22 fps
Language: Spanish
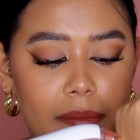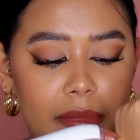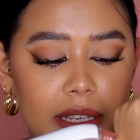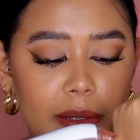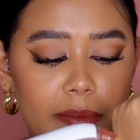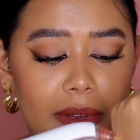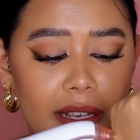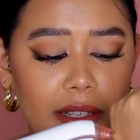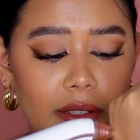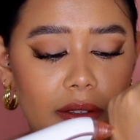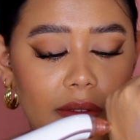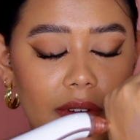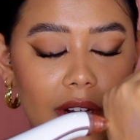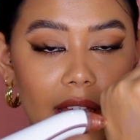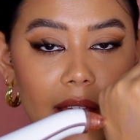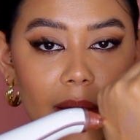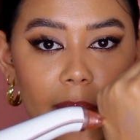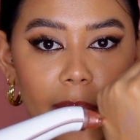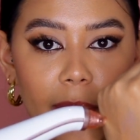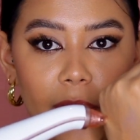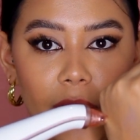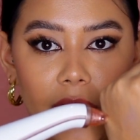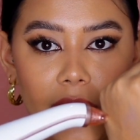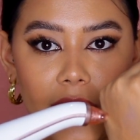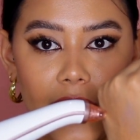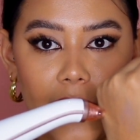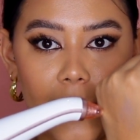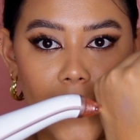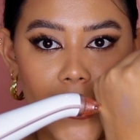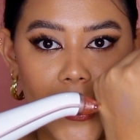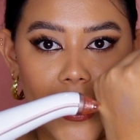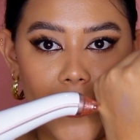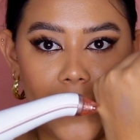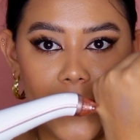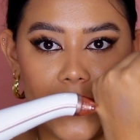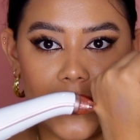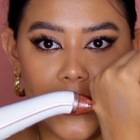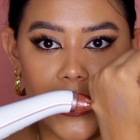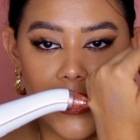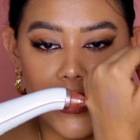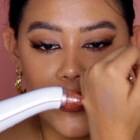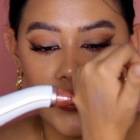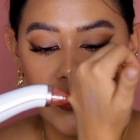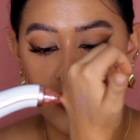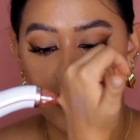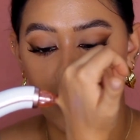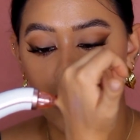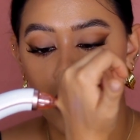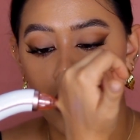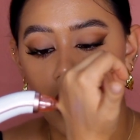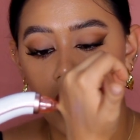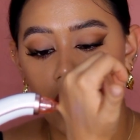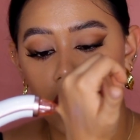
misma zona porque va a pasar esto.